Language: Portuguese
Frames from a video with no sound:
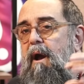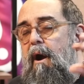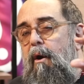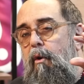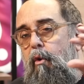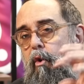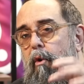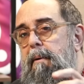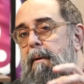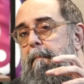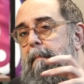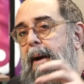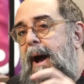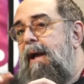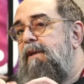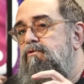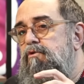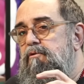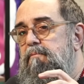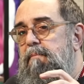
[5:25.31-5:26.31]
arroba
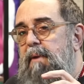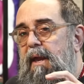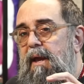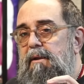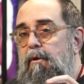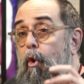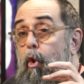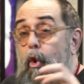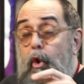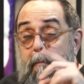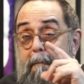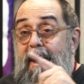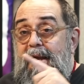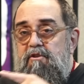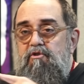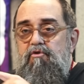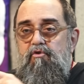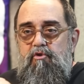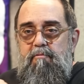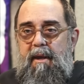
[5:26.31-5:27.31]
Márcio ou
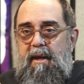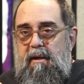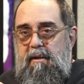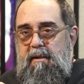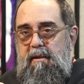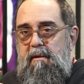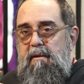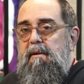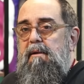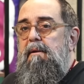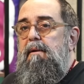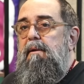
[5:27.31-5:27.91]
Márcio Smelling,